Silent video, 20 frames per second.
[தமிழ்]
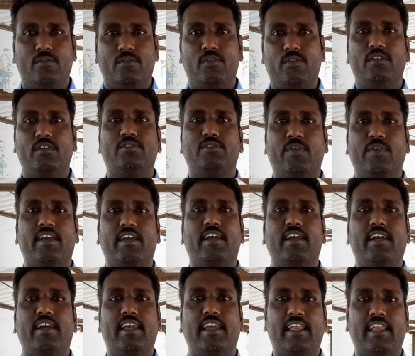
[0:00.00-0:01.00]
ஃபுல்
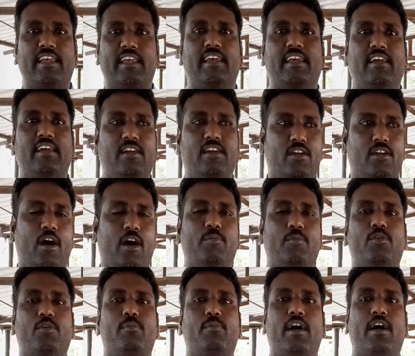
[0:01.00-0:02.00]
ஸ்விங்காக இறங்கி டாப்
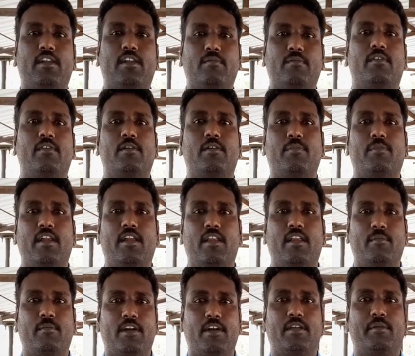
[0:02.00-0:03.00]
டு பாட்டம் ஒர்க்
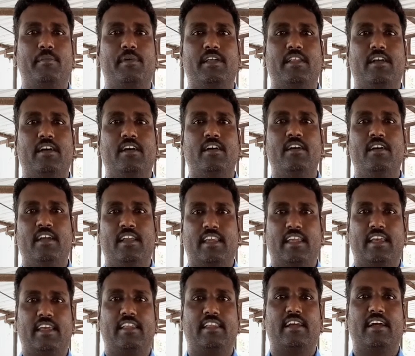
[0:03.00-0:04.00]
பண்ணால் மட்டுமே தான்
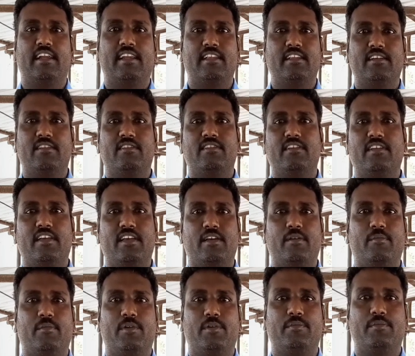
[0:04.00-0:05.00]
நீங்கள் இந்த கட்டத்துக்கு வந்து
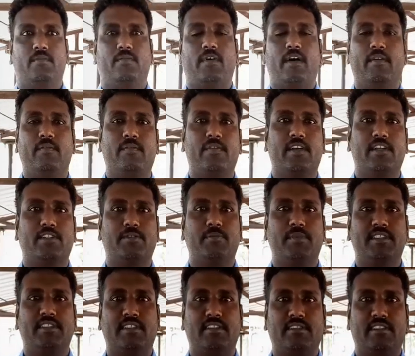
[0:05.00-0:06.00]
நிற்க முடியும் ஃபார்ம் ஃப்ரெஷ்
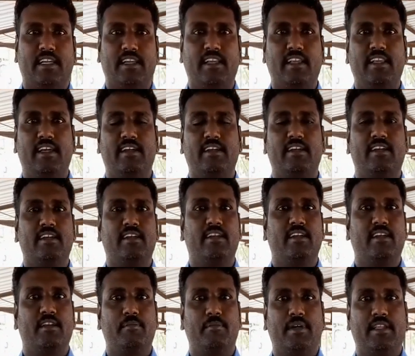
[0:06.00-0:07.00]
மீட்ஸ் சென்னையில் எங்கெங்கே
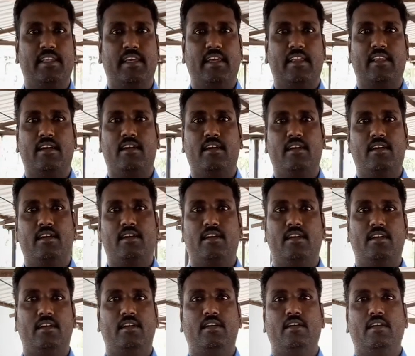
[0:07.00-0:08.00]
இருக்குதுன்னு பார்த்தீங்கன்னா
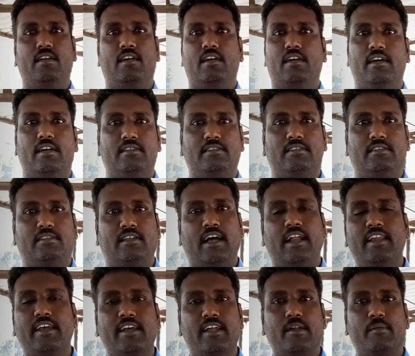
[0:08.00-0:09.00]

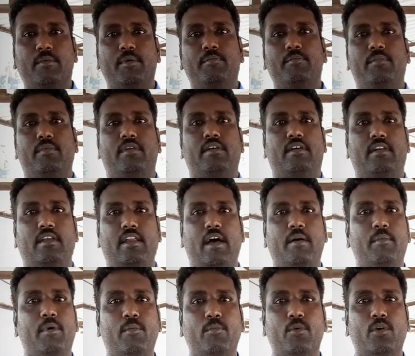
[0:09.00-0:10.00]
சாலிகிராமம்
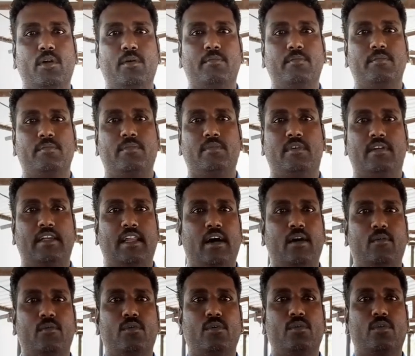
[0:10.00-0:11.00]
ராமபுரம்
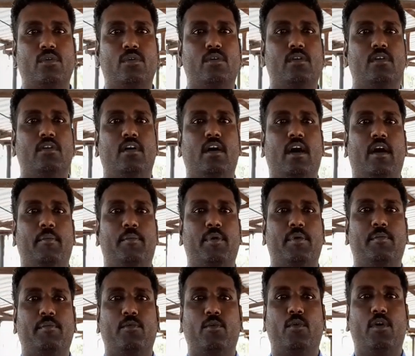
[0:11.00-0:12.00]
நாவலூர்
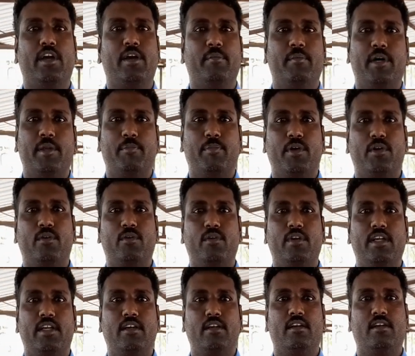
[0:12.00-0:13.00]
அப்புறம் ஓஎம்ஆர்
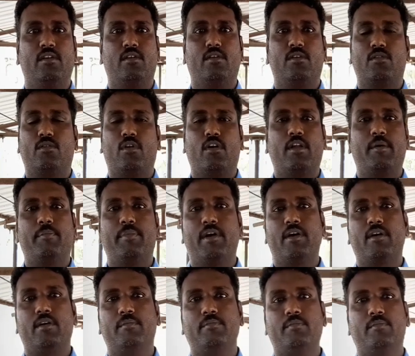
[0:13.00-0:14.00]
பெருங்குடி
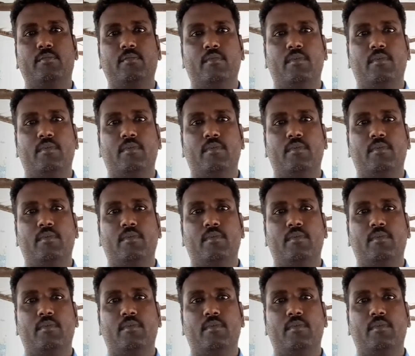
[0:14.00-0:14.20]
தொரைப்பாக்கம்